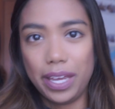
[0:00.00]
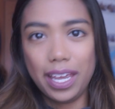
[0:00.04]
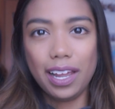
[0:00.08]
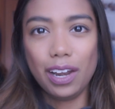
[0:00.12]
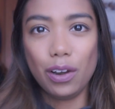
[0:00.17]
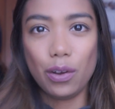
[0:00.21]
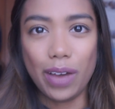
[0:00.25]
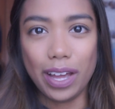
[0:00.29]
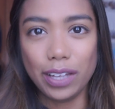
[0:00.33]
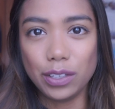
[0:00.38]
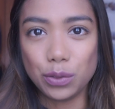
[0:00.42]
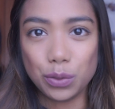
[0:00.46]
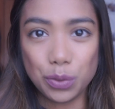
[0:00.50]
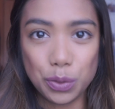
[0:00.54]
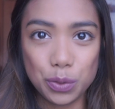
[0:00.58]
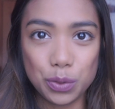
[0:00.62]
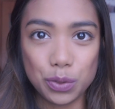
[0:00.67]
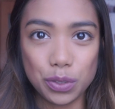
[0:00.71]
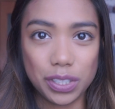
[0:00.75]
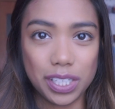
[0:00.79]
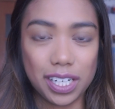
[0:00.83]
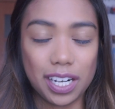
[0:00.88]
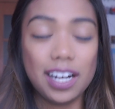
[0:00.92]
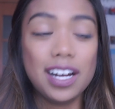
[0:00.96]
e lo è
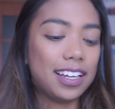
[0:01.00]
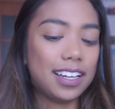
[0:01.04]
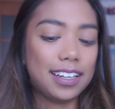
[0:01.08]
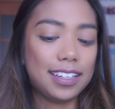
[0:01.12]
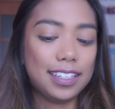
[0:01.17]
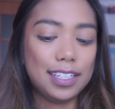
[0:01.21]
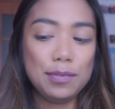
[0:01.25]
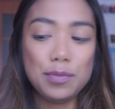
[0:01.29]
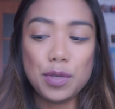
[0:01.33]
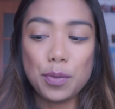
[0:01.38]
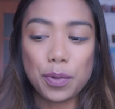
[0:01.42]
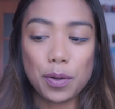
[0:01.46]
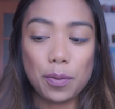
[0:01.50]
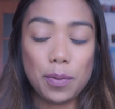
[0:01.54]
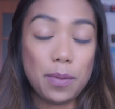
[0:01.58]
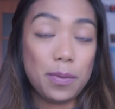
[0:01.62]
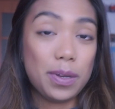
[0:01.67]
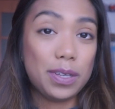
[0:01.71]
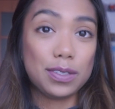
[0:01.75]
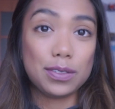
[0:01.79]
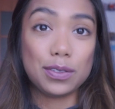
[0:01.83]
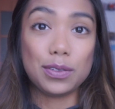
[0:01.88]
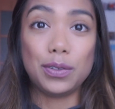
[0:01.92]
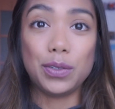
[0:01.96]
tuttora eh, il mio
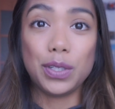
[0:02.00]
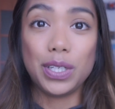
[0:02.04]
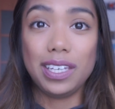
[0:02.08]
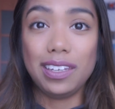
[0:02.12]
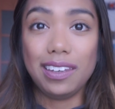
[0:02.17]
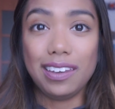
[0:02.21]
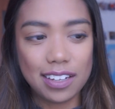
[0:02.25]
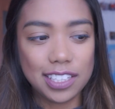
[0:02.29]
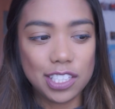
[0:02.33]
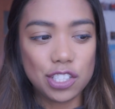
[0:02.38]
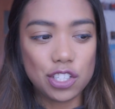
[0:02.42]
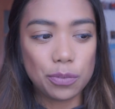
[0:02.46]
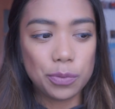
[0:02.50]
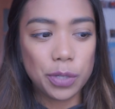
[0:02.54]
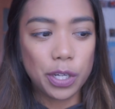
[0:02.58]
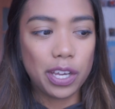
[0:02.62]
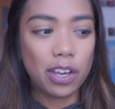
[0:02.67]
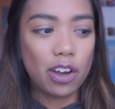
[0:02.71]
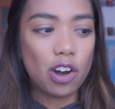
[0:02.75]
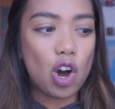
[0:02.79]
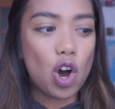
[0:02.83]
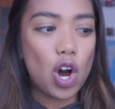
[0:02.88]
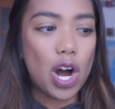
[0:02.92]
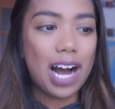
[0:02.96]
problema è solo che diciamo
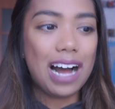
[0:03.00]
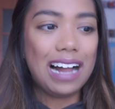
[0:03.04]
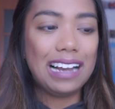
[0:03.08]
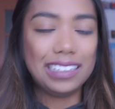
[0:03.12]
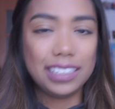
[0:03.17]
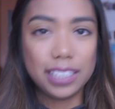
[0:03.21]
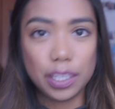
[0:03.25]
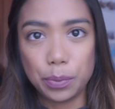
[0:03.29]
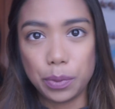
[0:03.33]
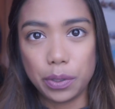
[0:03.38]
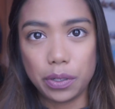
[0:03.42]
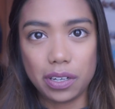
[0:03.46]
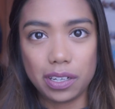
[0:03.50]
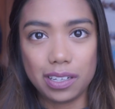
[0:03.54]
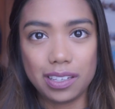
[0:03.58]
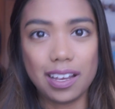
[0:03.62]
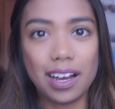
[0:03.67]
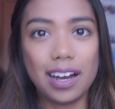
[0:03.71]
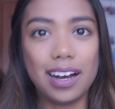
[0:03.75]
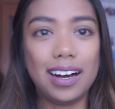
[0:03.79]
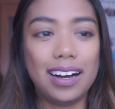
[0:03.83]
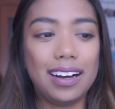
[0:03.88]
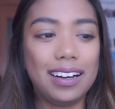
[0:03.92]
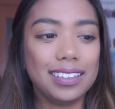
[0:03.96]
che ho altre
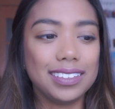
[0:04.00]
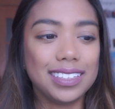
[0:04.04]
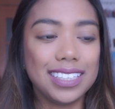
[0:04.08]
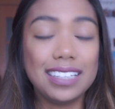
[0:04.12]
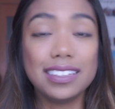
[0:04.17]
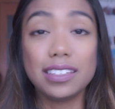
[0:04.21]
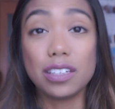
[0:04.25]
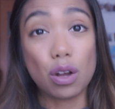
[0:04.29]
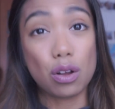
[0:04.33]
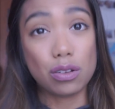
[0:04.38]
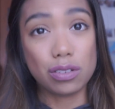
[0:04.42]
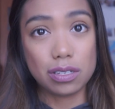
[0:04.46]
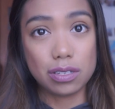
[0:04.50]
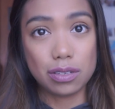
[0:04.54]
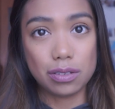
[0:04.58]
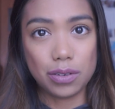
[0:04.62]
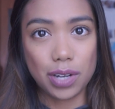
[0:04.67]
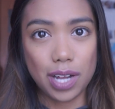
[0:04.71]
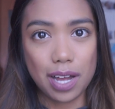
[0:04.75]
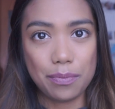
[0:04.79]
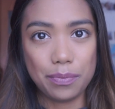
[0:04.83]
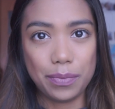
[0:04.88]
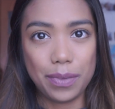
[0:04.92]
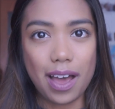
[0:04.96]
priorità tante cose
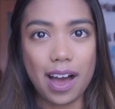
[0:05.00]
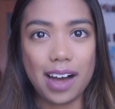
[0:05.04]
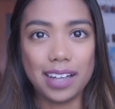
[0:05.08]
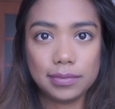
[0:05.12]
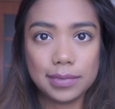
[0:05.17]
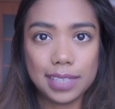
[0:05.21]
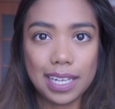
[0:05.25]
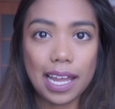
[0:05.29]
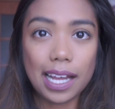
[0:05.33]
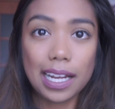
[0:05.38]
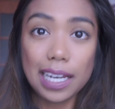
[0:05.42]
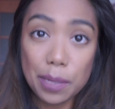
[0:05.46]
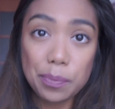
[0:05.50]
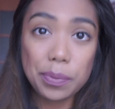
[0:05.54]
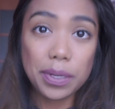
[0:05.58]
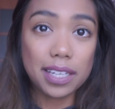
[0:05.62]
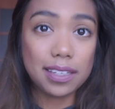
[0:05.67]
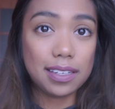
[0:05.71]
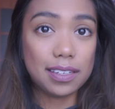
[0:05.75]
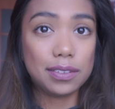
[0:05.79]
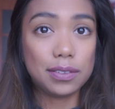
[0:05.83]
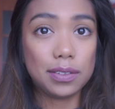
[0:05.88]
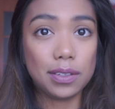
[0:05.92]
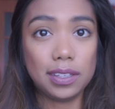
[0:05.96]
sono cambiate la clip che
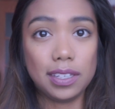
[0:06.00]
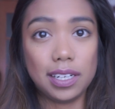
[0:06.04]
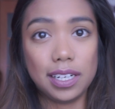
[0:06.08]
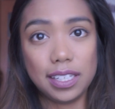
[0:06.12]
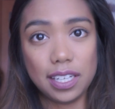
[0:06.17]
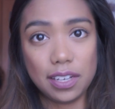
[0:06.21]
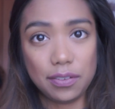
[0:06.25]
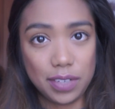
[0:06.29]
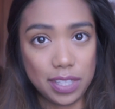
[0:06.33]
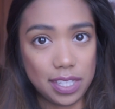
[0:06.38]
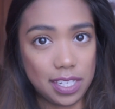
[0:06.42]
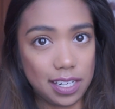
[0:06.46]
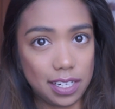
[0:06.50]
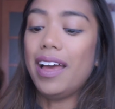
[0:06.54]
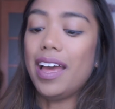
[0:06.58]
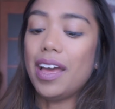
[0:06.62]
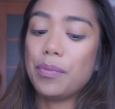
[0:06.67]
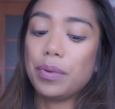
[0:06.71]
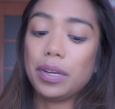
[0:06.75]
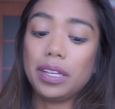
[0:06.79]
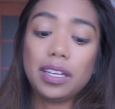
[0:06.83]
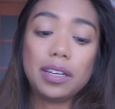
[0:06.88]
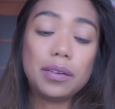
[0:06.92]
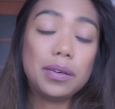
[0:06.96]
adesso andrete a vedere
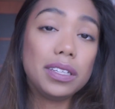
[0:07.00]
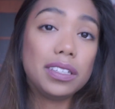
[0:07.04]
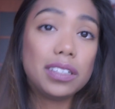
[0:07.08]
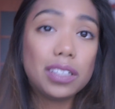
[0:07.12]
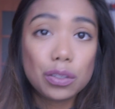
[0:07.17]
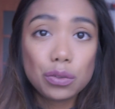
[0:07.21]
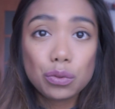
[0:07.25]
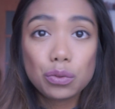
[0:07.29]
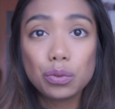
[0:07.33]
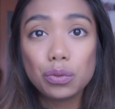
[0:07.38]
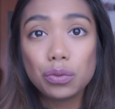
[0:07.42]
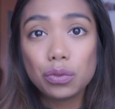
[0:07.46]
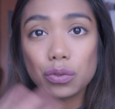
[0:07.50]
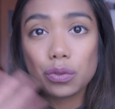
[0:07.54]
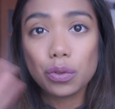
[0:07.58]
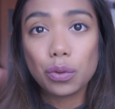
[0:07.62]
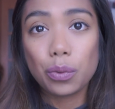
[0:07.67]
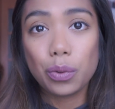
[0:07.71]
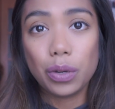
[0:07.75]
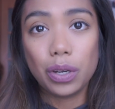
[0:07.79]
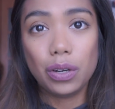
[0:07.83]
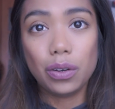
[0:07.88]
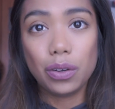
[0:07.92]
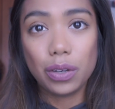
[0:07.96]
è praticamente
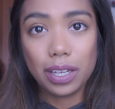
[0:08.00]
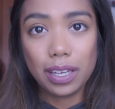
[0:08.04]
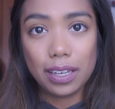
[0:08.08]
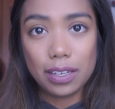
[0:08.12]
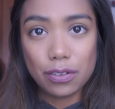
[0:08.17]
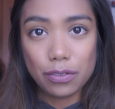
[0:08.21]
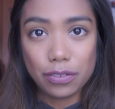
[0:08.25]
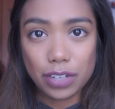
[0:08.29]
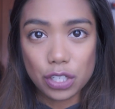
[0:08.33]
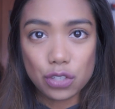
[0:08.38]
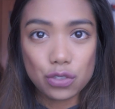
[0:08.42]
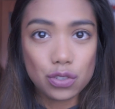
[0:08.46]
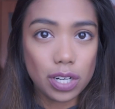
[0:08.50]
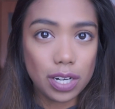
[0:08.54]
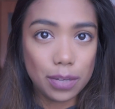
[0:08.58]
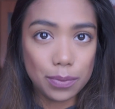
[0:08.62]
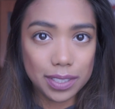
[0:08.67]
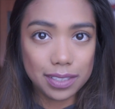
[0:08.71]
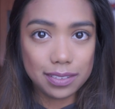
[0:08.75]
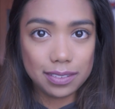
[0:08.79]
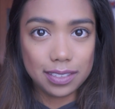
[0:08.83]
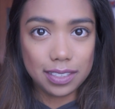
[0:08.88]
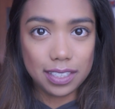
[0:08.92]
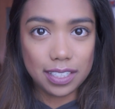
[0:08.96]
tutto quello che io faccio la
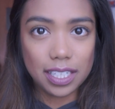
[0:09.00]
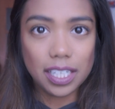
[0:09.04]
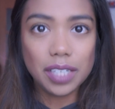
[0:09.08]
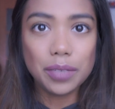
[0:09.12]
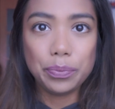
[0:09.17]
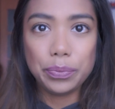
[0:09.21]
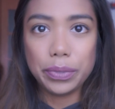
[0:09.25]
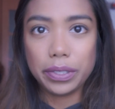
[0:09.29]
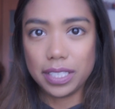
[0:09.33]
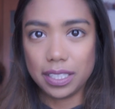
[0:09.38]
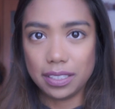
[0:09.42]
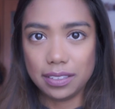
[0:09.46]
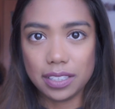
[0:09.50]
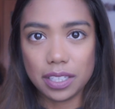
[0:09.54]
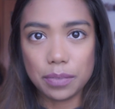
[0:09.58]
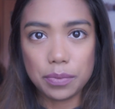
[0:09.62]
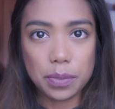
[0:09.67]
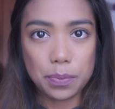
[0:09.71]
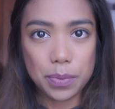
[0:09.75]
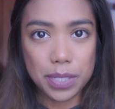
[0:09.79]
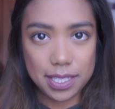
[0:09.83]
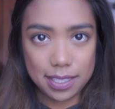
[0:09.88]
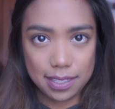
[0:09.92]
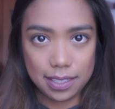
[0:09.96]
mattina per
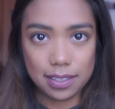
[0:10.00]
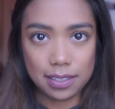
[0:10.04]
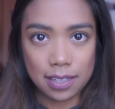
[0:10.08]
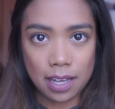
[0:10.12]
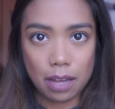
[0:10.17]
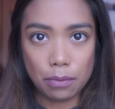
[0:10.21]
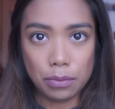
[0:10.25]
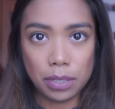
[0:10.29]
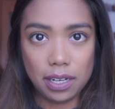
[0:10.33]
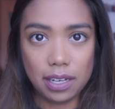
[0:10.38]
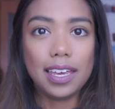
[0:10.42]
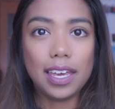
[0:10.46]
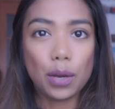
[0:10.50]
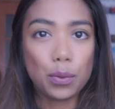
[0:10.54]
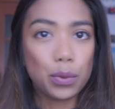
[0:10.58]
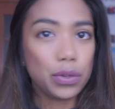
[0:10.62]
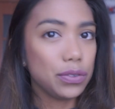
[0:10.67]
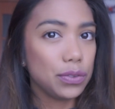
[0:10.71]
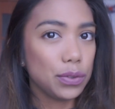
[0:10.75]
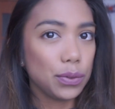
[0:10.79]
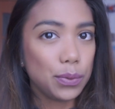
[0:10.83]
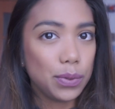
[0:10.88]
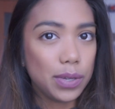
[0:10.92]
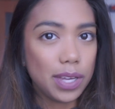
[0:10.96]
rendermi presentabile e
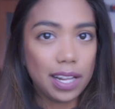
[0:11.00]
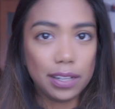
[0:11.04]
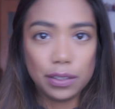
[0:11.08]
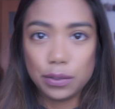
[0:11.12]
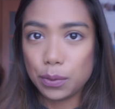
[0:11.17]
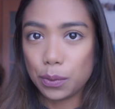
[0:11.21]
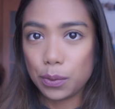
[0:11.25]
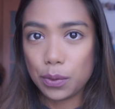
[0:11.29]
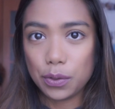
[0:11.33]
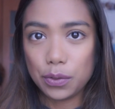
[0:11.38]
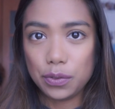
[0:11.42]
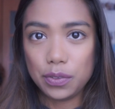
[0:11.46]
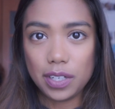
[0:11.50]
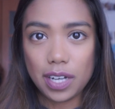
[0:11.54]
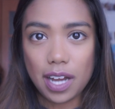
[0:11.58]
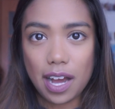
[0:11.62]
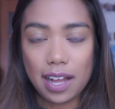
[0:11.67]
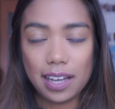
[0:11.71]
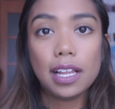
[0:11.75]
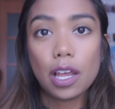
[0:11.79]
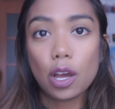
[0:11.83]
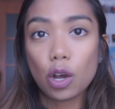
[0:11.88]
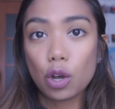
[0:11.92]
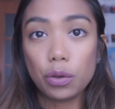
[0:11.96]
questo qui è il trucco
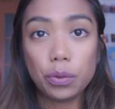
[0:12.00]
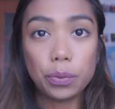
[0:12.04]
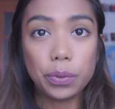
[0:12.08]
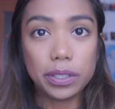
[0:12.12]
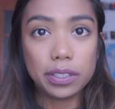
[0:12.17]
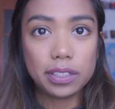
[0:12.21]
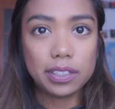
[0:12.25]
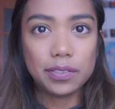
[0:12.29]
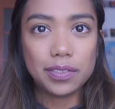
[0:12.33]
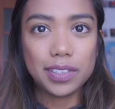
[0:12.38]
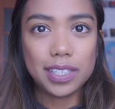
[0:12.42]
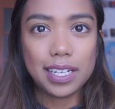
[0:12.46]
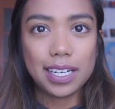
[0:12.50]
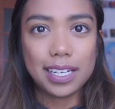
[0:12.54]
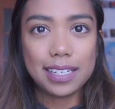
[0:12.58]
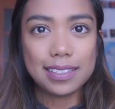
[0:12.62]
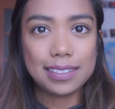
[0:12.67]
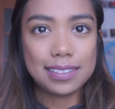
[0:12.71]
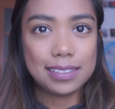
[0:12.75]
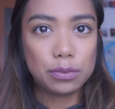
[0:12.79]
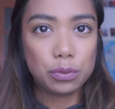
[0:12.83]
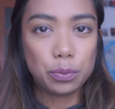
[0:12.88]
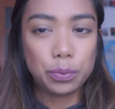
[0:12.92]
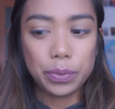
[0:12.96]
finale come potete vedere
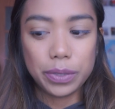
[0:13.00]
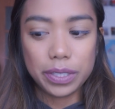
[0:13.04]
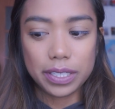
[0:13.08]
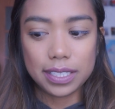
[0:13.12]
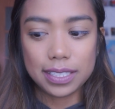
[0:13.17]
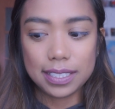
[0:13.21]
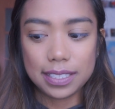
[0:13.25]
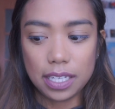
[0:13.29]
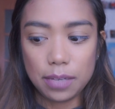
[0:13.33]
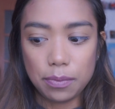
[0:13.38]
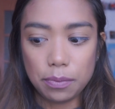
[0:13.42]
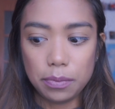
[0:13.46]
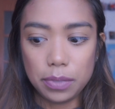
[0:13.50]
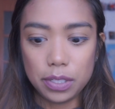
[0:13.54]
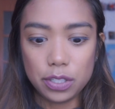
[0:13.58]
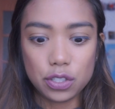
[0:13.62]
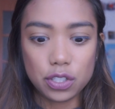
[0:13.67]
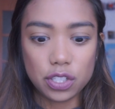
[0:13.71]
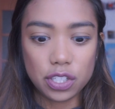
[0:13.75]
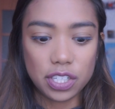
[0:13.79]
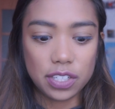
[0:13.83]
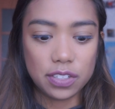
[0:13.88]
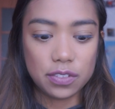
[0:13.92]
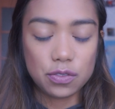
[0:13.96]
è super
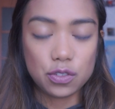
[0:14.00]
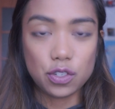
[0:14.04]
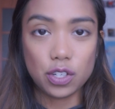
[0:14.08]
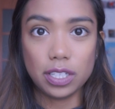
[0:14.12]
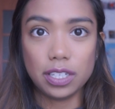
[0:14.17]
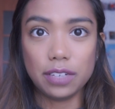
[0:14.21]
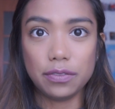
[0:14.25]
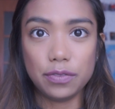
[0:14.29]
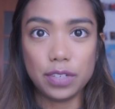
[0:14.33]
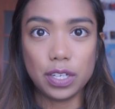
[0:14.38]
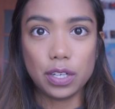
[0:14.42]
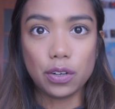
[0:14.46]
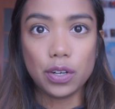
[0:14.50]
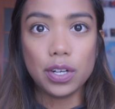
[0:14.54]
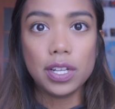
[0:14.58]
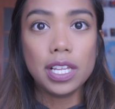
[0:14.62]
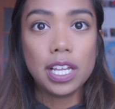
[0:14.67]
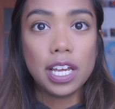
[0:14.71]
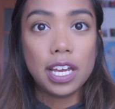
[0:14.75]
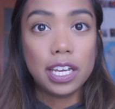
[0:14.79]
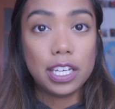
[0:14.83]
semplice cioè davvero